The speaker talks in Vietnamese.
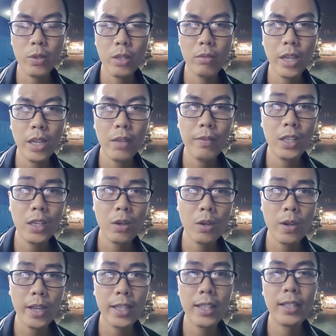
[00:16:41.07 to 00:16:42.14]
Nếu thấy video
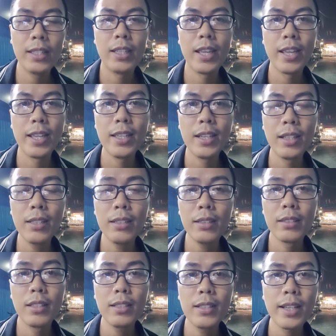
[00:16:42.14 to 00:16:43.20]
hay thì hãy nhớ
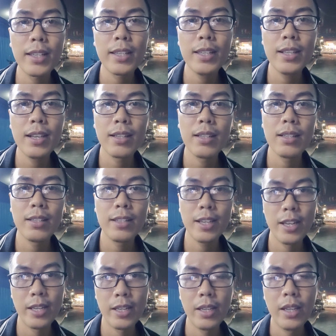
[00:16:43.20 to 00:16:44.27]
nhấn đăng ký kênh Hưng Xe
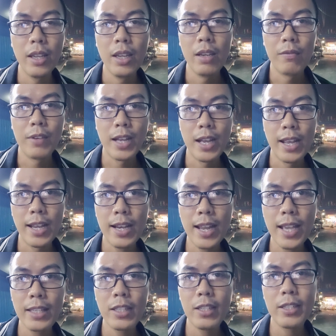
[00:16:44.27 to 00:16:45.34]
Điện, và hãy
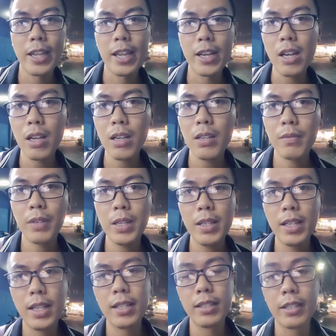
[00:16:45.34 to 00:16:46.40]
like chia sẻ nó với
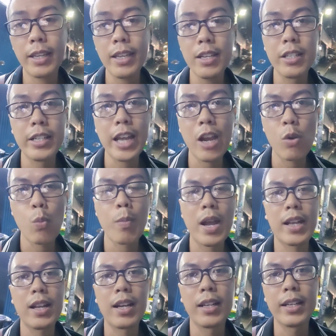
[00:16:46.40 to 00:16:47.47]
uh, những cái người nào mà
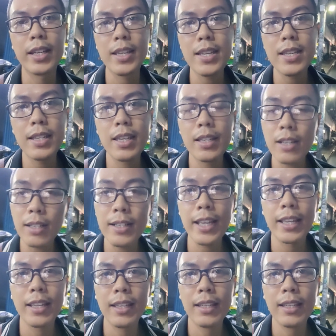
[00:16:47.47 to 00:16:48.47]
cần cái kiến thức này.